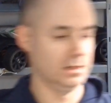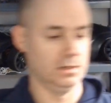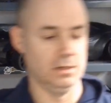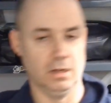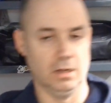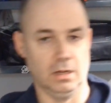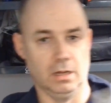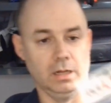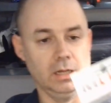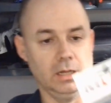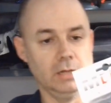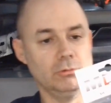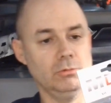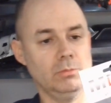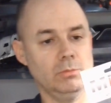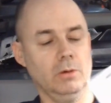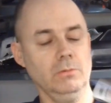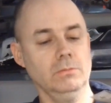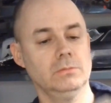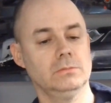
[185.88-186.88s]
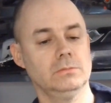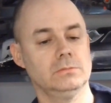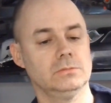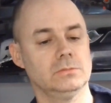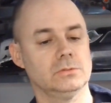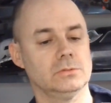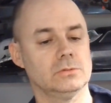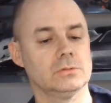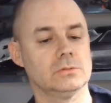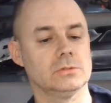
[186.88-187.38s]
Euh, les roulements,
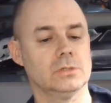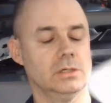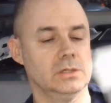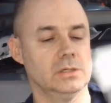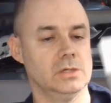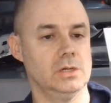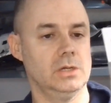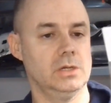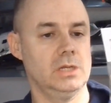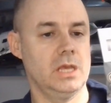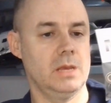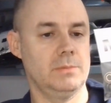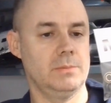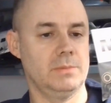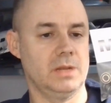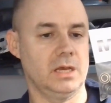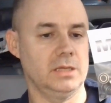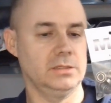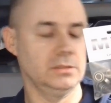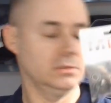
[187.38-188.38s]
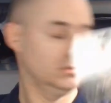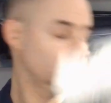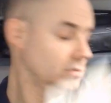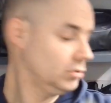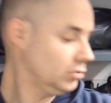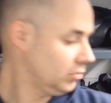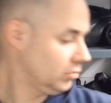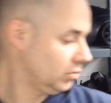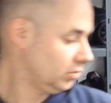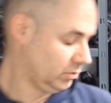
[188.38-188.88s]
donc euh, les M-Line.
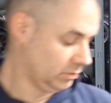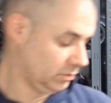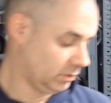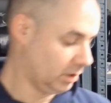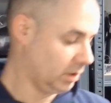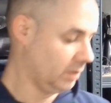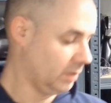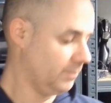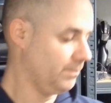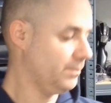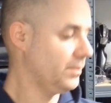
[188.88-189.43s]
Voilà.